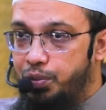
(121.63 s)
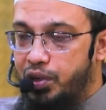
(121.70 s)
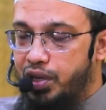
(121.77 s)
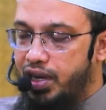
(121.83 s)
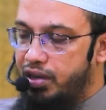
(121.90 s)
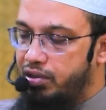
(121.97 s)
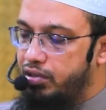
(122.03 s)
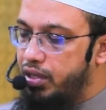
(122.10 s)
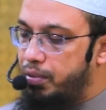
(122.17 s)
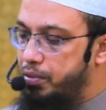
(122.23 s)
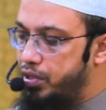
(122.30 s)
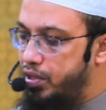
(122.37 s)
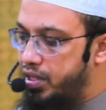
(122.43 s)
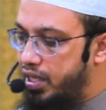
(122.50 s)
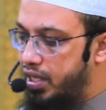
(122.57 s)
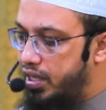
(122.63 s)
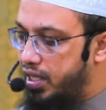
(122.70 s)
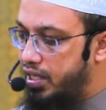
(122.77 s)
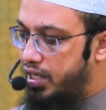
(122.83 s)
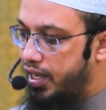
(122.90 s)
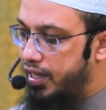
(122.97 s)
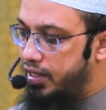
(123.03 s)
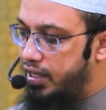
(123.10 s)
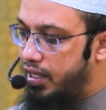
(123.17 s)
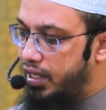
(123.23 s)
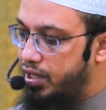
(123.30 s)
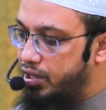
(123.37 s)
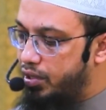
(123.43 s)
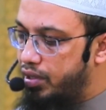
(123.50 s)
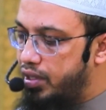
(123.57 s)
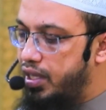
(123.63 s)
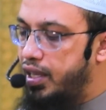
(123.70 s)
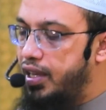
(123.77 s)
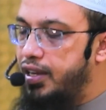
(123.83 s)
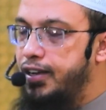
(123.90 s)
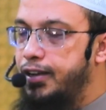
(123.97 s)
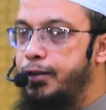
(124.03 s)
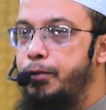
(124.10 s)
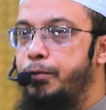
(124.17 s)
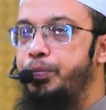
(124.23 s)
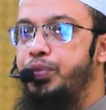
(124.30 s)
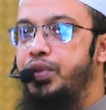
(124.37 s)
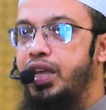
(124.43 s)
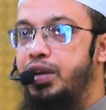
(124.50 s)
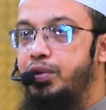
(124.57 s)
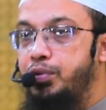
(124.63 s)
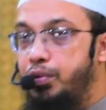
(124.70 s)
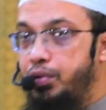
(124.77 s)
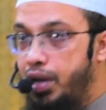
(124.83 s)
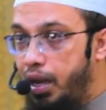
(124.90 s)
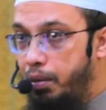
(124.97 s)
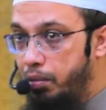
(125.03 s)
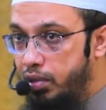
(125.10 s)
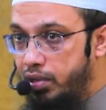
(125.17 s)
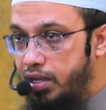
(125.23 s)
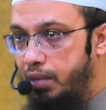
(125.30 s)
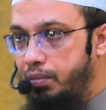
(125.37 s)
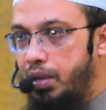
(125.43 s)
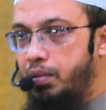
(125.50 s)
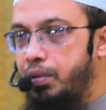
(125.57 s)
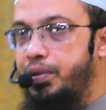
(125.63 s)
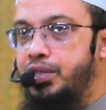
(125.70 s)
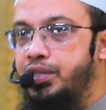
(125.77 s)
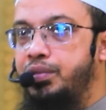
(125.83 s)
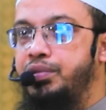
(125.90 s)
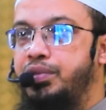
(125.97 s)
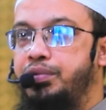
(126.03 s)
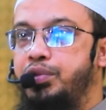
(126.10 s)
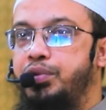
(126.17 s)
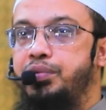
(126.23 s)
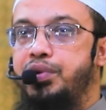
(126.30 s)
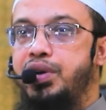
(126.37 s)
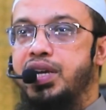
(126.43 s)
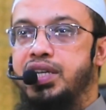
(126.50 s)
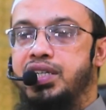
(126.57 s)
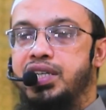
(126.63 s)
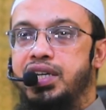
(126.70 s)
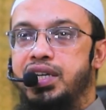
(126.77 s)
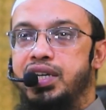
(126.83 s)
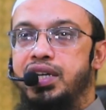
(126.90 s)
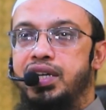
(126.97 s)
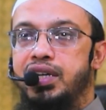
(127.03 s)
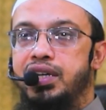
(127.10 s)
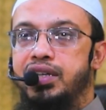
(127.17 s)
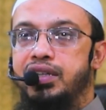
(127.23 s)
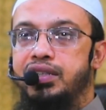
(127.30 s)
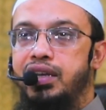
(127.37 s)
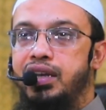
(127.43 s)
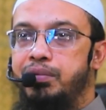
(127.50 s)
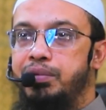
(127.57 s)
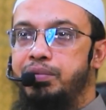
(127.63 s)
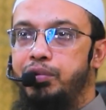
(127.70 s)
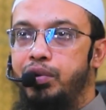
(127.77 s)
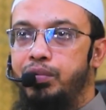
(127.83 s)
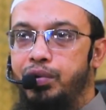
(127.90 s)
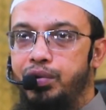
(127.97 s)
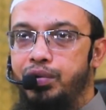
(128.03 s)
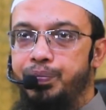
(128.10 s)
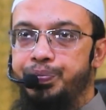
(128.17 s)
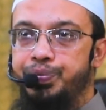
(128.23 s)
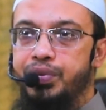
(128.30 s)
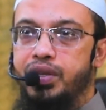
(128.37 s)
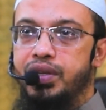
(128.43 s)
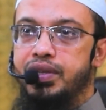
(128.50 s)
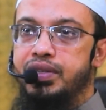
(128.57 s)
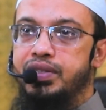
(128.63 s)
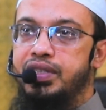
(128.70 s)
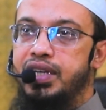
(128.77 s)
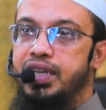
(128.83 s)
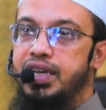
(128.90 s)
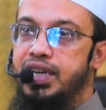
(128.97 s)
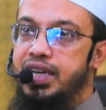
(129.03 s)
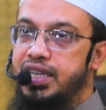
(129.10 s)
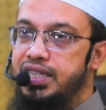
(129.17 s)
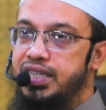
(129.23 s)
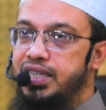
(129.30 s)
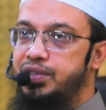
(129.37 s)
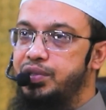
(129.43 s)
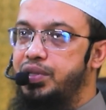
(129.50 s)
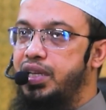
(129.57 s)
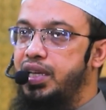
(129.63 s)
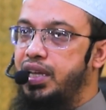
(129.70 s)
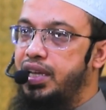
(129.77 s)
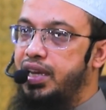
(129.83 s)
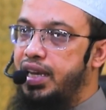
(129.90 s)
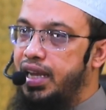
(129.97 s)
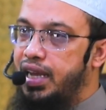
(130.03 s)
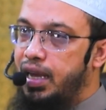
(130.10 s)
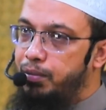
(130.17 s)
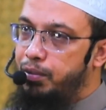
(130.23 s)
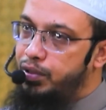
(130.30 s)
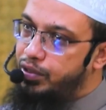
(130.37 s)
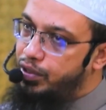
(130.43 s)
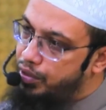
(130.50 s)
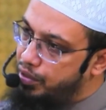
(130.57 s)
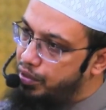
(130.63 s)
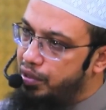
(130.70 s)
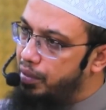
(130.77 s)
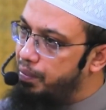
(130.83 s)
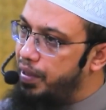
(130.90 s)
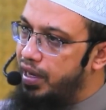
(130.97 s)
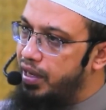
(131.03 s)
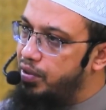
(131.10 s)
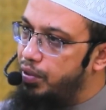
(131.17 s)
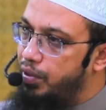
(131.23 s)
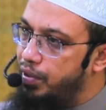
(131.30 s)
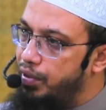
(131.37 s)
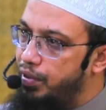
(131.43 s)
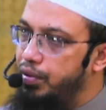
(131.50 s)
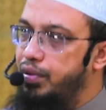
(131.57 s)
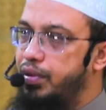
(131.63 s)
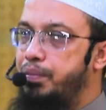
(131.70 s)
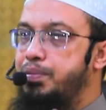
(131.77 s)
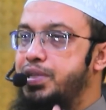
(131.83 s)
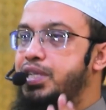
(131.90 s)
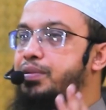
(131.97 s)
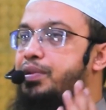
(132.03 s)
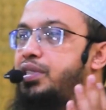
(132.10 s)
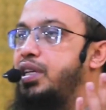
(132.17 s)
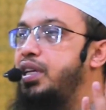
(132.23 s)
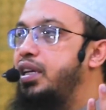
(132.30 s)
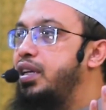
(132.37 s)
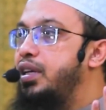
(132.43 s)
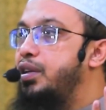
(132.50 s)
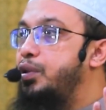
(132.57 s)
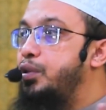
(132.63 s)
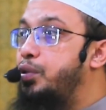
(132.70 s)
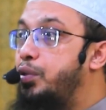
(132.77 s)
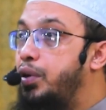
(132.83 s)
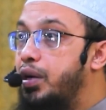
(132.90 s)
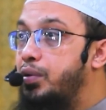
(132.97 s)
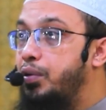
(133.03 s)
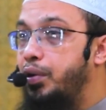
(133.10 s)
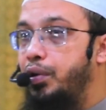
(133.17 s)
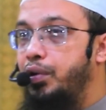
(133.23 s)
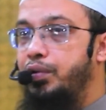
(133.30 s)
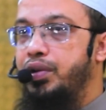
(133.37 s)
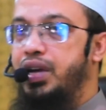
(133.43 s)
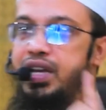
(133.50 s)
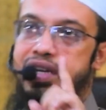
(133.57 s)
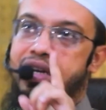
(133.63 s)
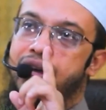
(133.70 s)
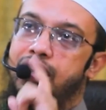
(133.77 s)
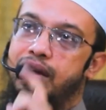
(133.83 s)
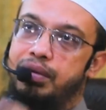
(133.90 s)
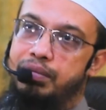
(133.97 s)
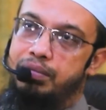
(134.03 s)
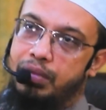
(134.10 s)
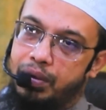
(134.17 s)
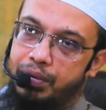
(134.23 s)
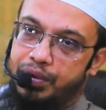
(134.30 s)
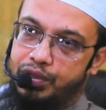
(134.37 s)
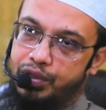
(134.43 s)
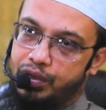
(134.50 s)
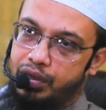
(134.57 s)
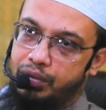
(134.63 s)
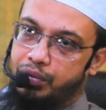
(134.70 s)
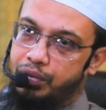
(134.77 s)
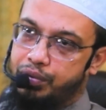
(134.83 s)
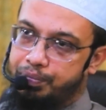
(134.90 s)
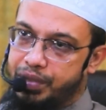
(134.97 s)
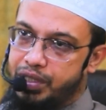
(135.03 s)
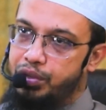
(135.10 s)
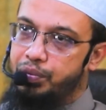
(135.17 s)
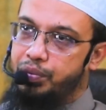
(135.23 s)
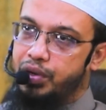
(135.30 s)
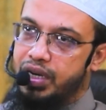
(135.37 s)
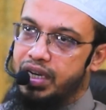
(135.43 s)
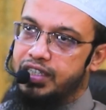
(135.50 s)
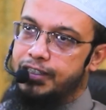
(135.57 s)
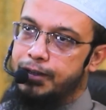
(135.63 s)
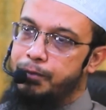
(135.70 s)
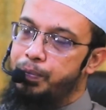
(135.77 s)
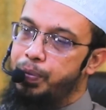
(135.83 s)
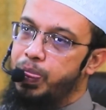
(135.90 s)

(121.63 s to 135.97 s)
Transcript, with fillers: উপকারের কথা আপনি যদি জানতে চান যে সন্তান এর কোন আমলটা মা বাবার সবচেয়ে বেশি উপকার আসে তাহলে আমি বলবো যে নিজে যদি নেকামল যতটুকু পারে করলো পাশাপাশি দোয়া করলো এটা মা বাবার জন্য বেশি উপকারে আসে